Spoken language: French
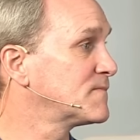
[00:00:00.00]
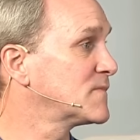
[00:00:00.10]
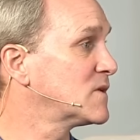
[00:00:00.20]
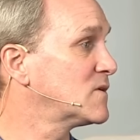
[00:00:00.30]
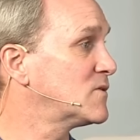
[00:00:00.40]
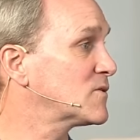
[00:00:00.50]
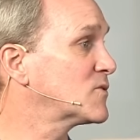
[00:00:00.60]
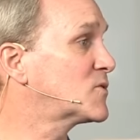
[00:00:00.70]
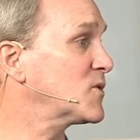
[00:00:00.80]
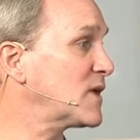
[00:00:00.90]
leurs
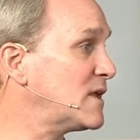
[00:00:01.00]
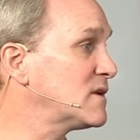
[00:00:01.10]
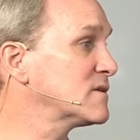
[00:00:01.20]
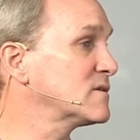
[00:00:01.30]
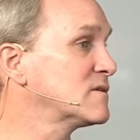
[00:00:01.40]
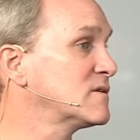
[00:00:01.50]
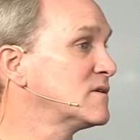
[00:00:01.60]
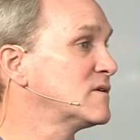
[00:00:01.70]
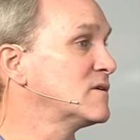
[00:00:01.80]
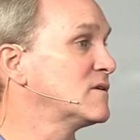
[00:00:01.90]
querelles,
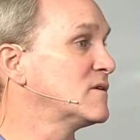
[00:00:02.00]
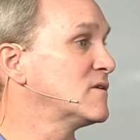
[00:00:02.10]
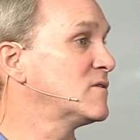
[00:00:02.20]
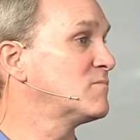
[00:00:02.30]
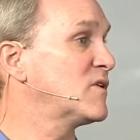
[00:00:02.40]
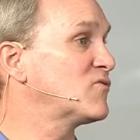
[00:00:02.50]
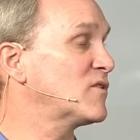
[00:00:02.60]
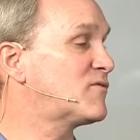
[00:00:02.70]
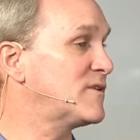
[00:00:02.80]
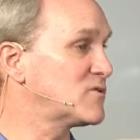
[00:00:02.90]
parfois
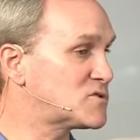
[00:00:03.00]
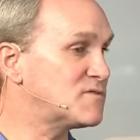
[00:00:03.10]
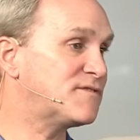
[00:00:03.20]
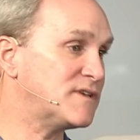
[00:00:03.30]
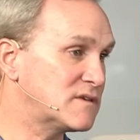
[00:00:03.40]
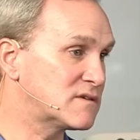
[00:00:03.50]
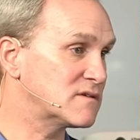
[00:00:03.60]
philosophiques et